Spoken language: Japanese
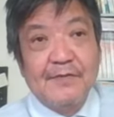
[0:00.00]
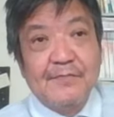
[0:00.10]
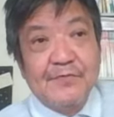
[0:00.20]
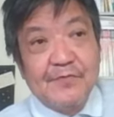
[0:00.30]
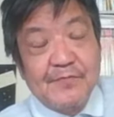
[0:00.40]

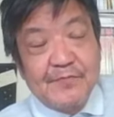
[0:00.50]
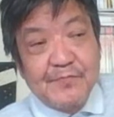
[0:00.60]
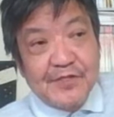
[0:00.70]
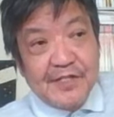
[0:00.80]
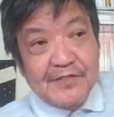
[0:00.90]

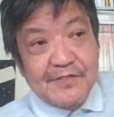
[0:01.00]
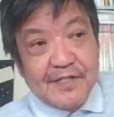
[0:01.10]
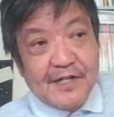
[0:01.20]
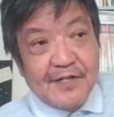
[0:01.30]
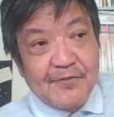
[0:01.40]
向きですか
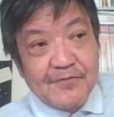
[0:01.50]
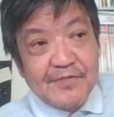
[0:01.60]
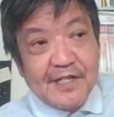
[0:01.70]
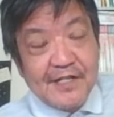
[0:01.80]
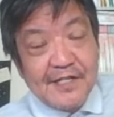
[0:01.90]
ら横
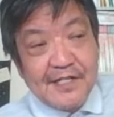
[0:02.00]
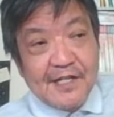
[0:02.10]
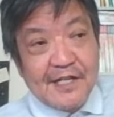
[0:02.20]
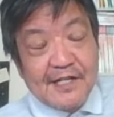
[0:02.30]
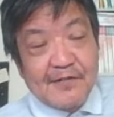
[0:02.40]
須賀に来た
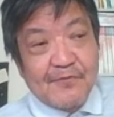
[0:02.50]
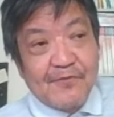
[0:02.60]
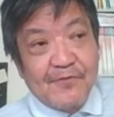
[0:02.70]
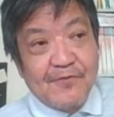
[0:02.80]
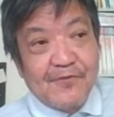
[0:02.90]
らなんか
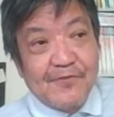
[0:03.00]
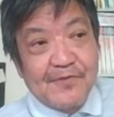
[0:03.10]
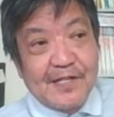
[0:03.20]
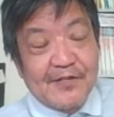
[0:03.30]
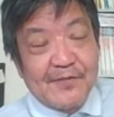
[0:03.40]
こう
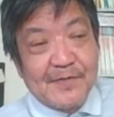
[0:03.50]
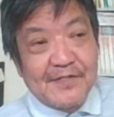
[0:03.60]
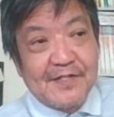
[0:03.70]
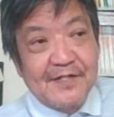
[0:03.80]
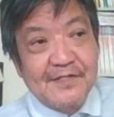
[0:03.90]
何て言いま
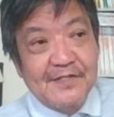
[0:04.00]
すか、